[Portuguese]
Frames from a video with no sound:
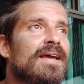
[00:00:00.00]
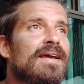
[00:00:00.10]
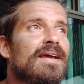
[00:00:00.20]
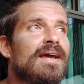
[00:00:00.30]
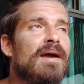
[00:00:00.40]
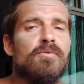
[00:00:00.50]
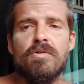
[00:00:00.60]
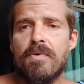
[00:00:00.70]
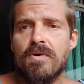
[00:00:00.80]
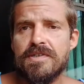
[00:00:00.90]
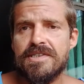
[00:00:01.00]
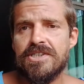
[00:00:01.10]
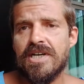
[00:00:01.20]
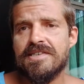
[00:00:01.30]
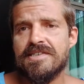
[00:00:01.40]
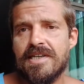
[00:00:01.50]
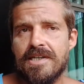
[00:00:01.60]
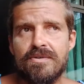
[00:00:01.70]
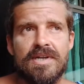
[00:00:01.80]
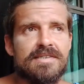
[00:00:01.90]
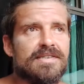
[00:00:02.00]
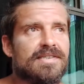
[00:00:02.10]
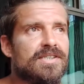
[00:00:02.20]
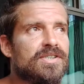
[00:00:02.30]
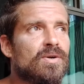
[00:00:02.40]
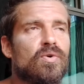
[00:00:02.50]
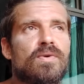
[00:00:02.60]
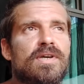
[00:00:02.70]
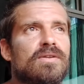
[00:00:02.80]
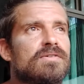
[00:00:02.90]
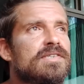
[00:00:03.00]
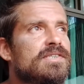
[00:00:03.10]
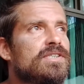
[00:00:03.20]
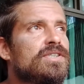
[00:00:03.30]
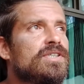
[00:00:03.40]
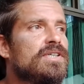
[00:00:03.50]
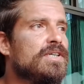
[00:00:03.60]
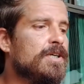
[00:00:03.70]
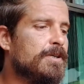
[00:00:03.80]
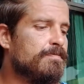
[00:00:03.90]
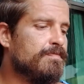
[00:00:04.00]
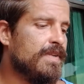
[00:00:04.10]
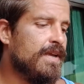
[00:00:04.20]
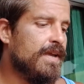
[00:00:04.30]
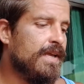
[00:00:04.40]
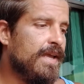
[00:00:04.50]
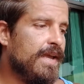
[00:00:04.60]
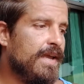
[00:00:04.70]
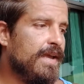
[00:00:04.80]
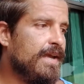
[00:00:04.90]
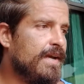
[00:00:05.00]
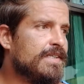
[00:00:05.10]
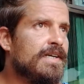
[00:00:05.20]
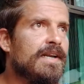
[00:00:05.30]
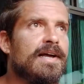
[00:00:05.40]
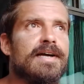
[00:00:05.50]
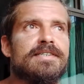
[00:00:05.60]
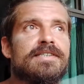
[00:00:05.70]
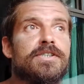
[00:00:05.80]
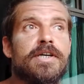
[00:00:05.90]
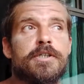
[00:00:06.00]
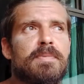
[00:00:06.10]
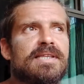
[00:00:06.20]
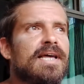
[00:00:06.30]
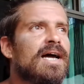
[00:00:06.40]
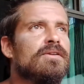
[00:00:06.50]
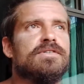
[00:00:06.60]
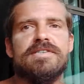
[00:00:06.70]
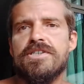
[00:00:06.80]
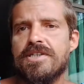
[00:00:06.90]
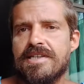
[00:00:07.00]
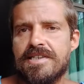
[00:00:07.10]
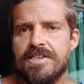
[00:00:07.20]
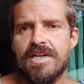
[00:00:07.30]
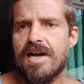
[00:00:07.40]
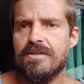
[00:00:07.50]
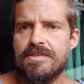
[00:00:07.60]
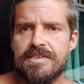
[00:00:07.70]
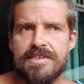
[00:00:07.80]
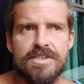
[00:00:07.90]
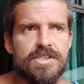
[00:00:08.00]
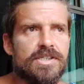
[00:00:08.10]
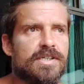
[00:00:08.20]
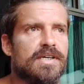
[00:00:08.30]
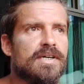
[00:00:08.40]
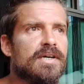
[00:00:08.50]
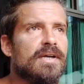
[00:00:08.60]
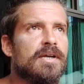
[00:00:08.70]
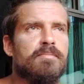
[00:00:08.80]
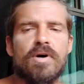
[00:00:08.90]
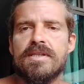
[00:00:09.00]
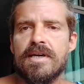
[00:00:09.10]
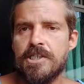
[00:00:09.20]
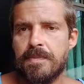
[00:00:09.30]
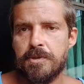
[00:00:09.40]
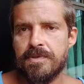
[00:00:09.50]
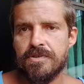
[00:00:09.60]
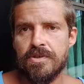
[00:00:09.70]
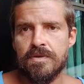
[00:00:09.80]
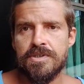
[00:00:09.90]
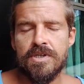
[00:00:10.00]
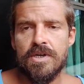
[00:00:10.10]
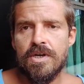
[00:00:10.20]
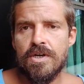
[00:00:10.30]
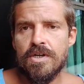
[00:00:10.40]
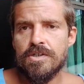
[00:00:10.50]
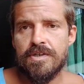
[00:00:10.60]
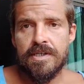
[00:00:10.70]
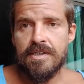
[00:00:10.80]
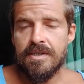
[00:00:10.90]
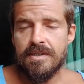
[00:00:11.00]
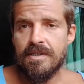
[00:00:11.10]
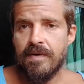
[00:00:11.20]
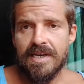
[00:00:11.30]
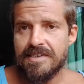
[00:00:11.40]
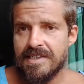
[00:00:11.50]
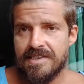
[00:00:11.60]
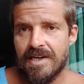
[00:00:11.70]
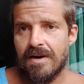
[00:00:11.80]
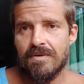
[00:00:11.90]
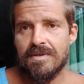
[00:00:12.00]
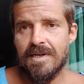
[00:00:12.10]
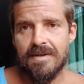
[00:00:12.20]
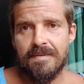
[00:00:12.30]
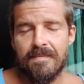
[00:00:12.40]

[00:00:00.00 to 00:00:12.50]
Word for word: É, é, muito bom se sentir aceito, né? Se sentir incluído, se sentir, é, sei lá, se sentir respeitado, se sentir desejado, se sentir importante para as pessoas. Só que não é essencial, né?